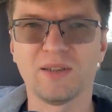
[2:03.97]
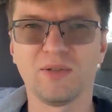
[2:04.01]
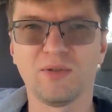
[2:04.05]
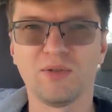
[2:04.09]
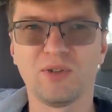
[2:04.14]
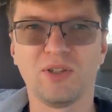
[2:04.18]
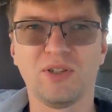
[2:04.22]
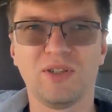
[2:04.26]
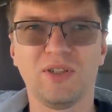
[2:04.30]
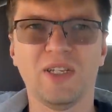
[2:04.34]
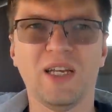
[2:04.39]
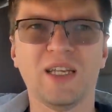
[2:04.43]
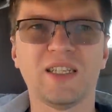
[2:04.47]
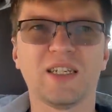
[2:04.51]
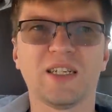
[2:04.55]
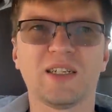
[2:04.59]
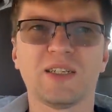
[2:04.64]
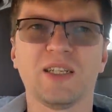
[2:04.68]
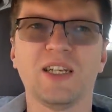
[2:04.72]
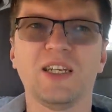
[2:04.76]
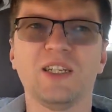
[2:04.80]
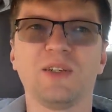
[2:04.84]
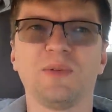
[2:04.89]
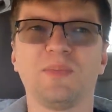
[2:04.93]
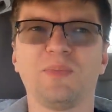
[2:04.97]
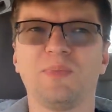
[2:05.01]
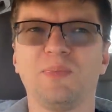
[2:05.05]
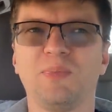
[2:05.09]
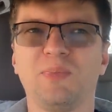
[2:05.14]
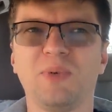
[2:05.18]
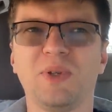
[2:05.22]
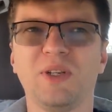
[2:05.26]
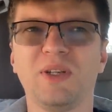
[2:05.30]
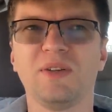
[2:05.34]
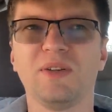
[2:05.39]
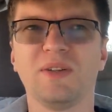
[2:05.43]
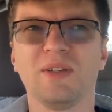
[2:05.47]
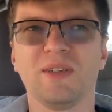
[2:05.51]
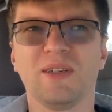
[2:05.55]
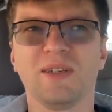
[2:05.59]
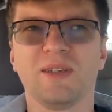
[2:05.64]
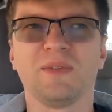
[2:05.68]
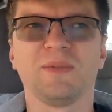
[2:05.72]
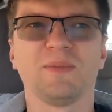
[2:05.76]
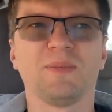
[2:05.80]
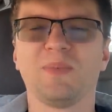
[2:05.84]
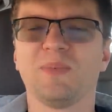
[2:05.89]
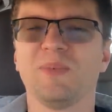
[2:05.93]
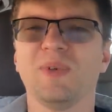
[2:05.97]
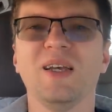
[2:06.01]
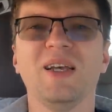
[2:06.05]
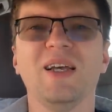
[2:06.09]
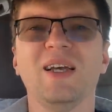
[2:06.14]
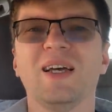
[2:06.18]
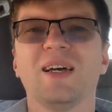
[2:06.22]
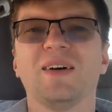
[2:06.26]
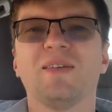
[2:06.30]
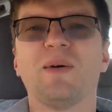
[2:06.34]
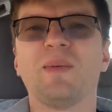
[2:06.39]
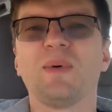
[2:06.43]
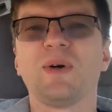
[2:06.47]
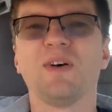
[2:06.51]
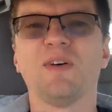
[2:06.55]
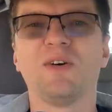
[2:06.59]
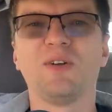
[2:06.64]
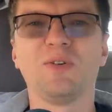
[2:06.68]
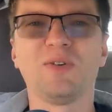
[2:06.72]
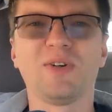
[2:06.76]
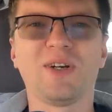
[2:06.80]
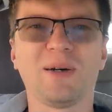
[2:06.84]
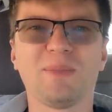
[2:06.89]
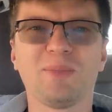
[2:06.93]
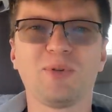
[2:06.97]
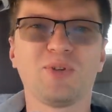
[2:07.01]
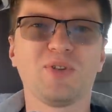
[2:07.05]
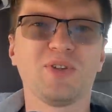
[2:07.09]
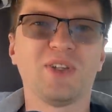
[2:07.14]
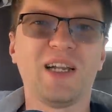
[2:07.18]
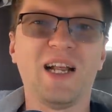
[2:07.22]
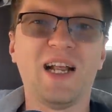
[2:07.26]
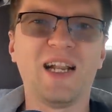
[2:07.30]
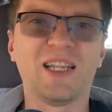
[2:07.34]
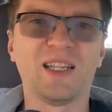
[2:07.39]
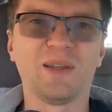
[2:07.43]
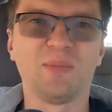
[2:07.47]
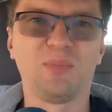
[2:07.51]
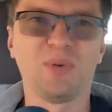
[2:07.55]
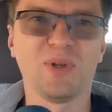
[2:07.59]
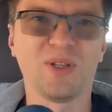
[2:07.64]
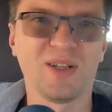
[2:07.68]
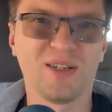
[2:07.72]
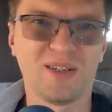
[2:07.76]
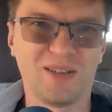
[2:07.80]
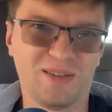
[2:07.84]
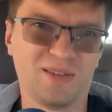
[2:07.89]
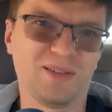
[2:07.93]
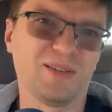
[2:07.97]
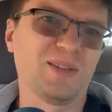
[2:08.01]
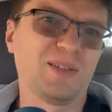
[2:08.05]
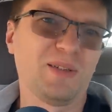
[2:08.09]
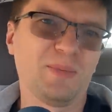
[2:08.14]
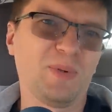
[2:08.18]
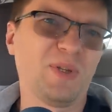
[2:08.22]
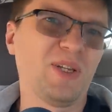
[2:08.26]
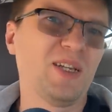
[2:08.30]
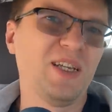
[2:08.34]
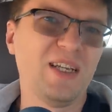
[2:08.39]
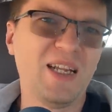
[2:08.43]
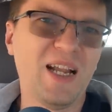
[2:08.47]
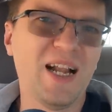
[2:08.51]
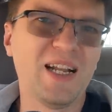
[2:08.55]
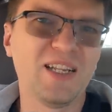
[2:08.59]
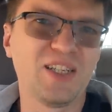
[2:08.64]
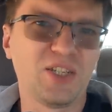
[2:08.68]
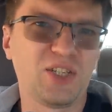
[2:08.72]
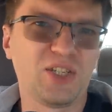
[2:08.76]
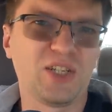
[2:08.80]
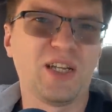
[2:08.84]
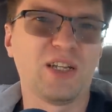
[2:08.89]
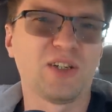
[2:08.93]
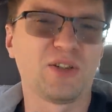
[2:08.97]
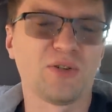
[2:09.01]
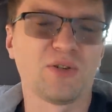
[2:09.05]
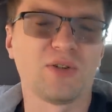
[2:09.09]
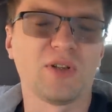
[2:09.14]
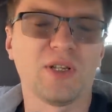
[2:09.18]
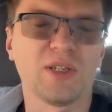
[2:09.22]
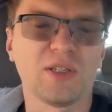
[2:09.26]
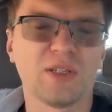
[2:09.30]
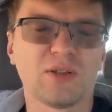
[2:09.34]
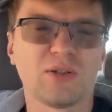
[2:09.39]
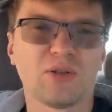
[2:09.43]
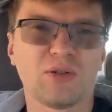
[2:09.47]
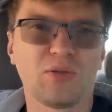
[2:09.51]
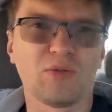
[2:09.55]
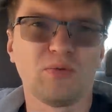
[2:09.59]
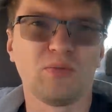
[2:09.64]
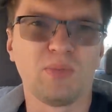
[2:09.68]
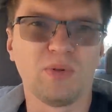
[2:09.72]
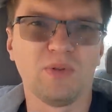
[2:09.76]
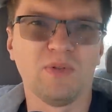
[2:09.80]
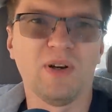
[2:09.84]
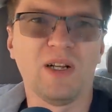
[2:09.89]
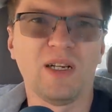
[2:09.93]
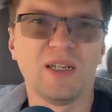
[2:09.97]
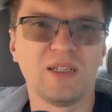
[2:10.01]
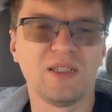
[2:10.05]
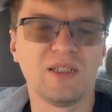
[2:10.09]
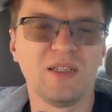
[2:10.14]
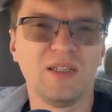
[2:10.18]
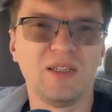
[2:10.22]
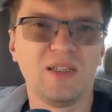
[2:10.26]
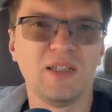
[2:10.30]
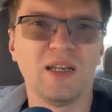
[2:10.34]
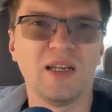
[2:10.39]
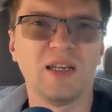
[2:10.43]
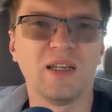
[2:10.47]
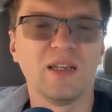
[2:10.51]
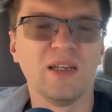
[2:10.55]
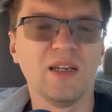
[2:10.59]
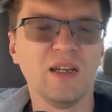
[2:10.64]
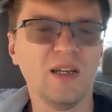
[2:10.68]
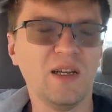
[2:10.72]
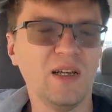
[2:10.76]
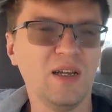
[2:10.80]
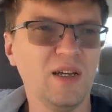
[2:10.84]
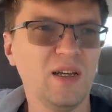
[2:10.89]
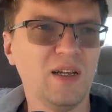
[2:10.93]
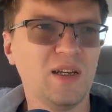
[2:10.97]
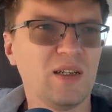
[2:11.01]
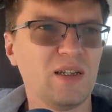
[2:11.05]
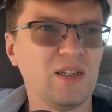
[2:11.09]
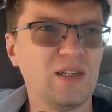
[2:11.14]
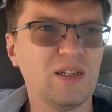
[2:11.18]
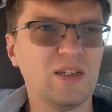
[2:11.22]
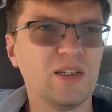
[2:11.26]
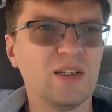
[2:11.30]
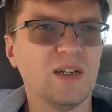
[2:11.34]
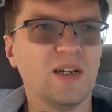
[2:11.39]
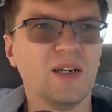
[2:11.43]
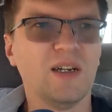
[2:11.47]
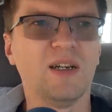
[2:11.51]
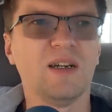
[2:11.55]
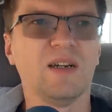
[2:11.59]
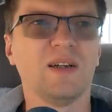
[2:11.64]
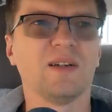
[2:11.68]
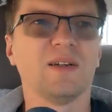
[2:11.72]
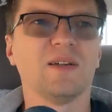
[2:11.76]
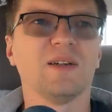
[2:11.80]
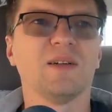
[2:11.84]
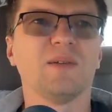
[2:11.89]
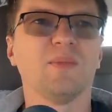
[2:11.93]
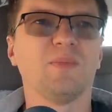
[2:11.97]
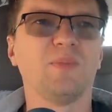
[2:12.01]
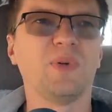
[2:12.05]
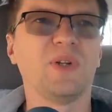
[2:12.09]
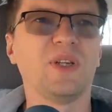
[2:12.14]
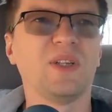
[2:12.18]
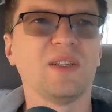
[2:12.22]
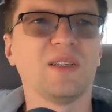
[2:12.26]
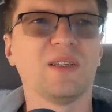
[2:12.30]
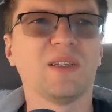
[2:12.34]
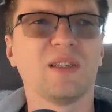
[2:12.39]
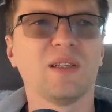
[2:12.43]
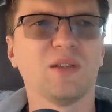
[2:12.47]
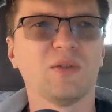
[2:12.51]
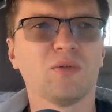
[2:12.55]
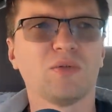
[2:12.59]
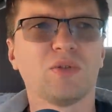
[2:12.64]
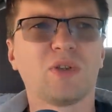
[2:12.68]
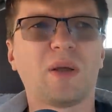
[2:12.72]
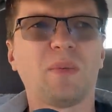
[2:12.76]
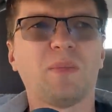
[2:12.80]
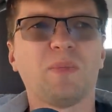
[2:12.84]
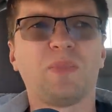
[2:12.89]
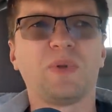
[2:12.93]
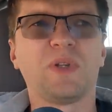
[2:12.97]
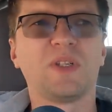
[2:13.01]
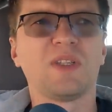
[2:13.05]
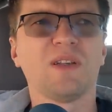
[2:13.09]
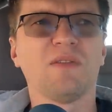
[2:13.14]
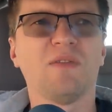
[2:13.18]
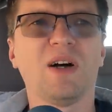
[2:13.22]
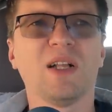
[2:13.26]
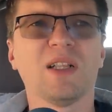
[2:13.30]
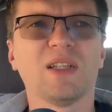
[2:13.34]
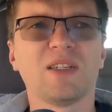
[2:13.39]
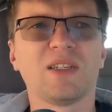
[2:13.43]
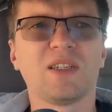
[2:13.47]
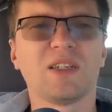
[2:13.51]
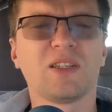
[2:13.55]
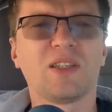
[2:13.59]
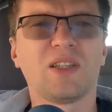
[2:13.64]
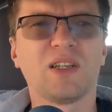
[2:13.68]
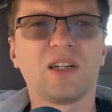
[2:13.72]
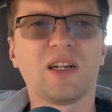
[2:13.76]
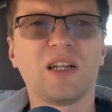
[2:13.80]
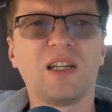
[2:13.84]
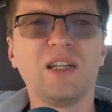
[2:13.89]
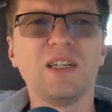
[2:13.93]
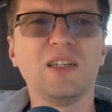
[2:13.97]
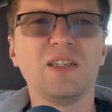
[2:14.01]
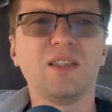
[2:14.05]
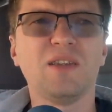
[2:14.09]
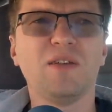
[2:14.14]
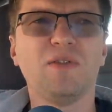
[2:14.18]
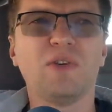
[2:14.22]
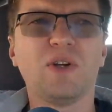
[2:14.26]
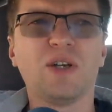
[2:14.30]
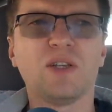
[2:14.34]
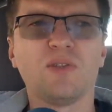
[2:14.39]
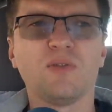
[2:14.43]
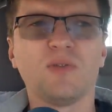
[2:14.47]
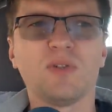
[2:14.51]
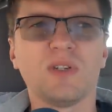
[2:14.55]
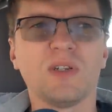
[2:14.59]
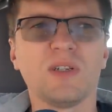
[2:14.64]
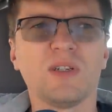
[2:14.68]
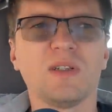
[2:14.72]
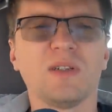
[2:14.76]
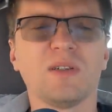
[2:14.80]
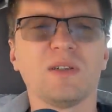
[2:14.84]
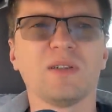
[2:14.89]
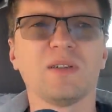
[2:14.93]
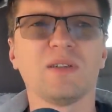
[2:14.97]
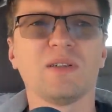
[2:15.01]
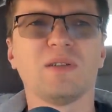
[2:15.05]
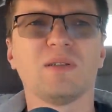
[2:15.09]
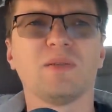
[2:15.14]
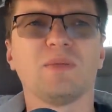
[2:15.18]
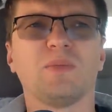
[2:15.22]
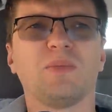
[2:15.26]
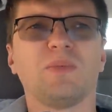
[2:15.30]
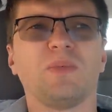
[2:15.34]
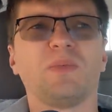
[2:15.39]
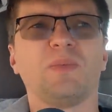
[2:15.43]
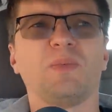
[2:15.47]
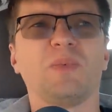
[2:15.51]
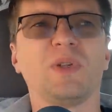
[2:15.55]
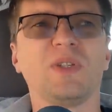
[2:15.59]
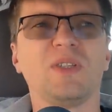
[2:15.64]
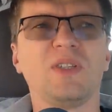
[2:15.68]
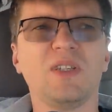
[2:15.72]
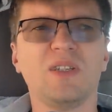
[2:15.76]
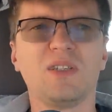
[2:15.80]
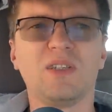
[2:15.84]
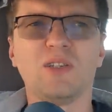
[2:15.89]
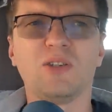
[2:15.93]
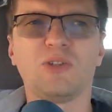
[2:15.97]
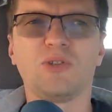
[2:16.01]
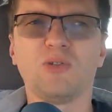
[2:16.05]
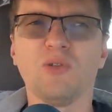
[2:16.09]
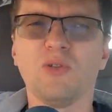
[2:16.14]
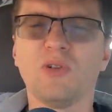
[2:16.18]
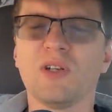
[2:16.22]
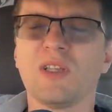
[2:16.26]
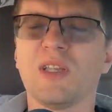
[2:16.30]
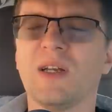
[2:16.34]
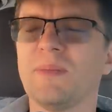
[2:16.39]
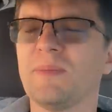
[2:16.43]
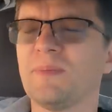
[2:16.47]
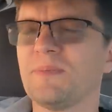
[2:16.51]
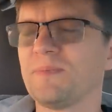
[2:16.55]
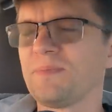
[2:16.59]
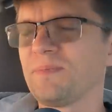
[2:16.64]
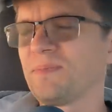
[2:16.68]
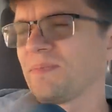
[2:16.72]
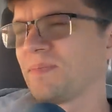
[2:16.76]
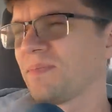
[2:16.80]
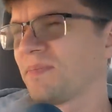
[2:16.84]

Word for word: То есть я так, знаете, пере... вам говорю, как будто он реально пел и реально считает, что классно, что убивали детей. И э, при, ну, там, призывал этих террористов, которые придите еще к нам.